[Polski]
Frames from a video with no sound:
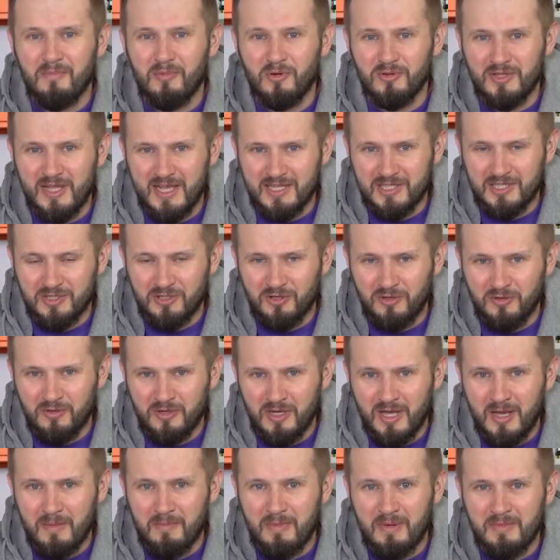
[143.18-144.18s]

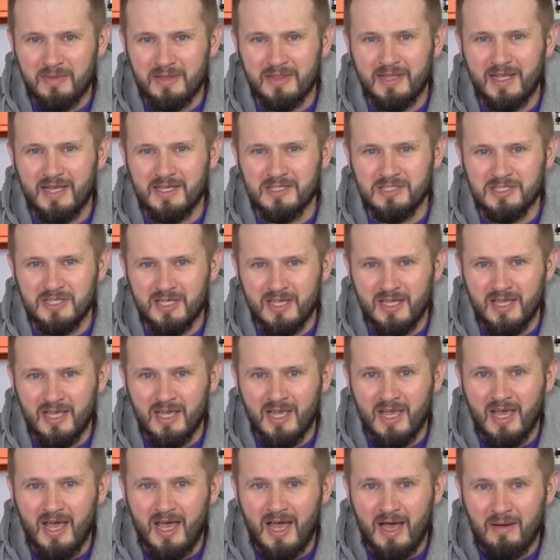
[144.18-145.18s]
Ponadto pamiętajcie,
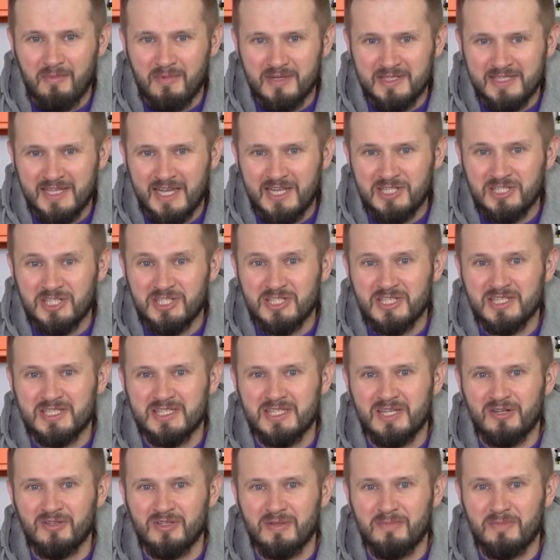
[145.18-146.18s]
aby zajrzeć na
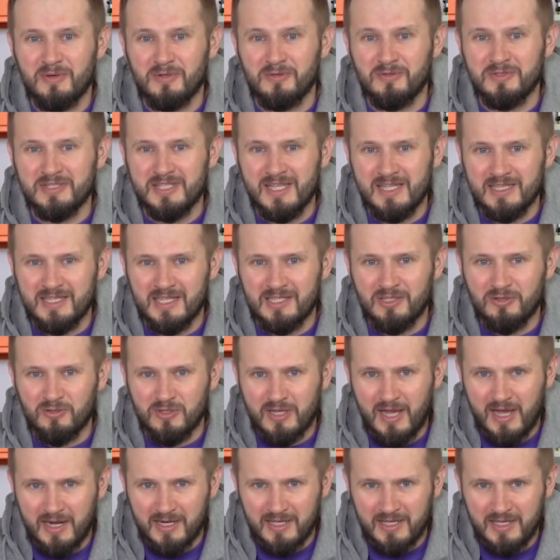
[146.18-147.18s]
stronę producenta
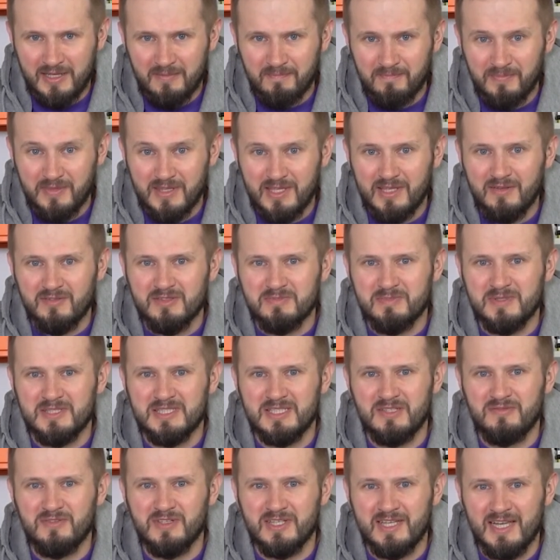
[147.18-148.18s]
drukarki i w
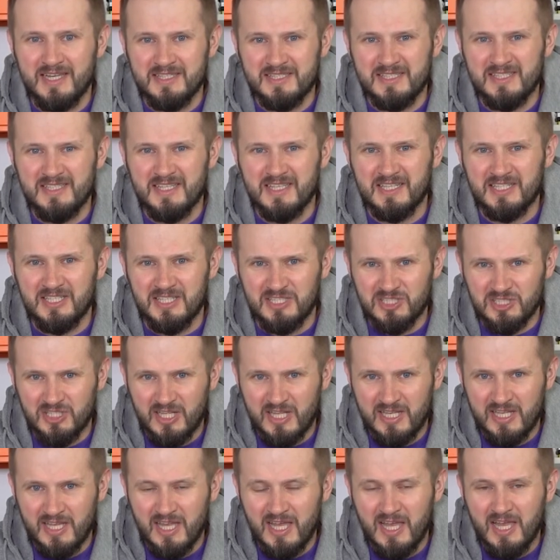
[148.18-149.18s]
specyfikacji
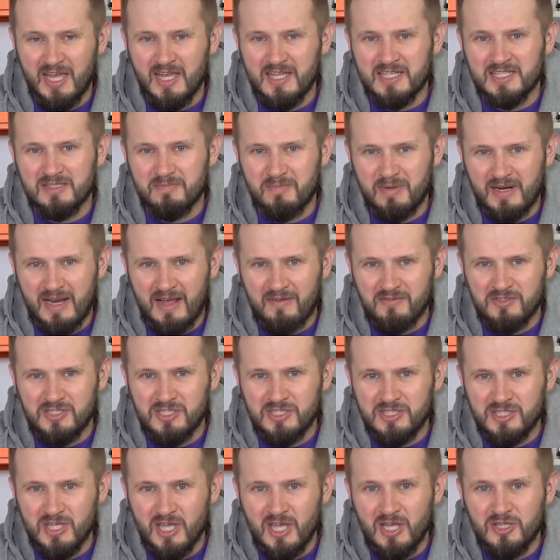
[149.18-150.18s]
technicznej
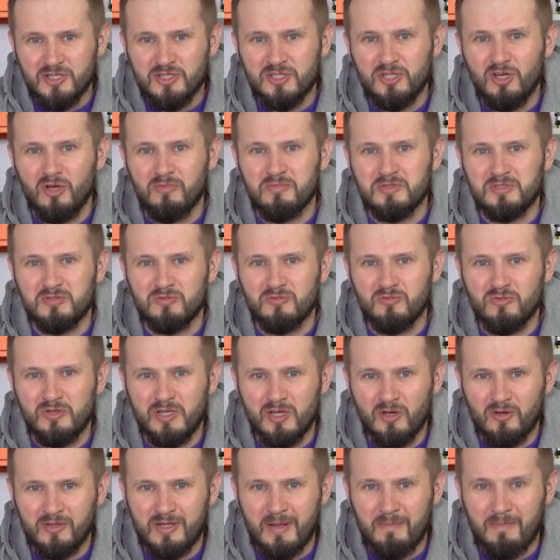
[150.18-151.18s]
sprawdzić, czy
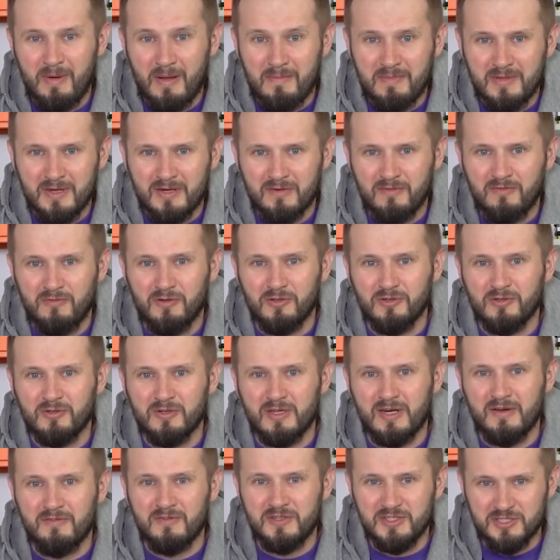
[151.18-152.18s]
obsługuje ona papier
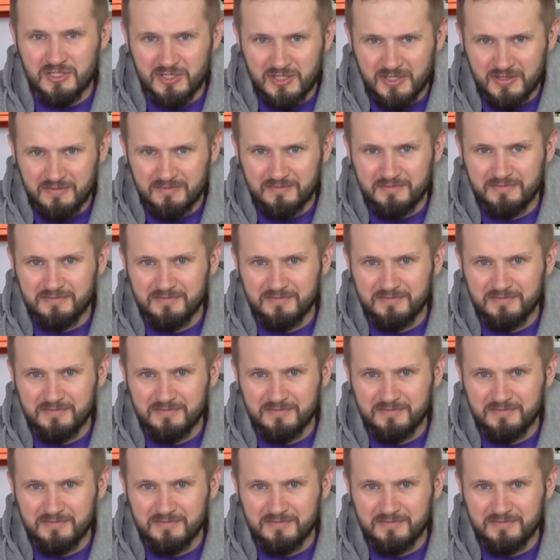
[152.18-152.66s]
fotograficzny.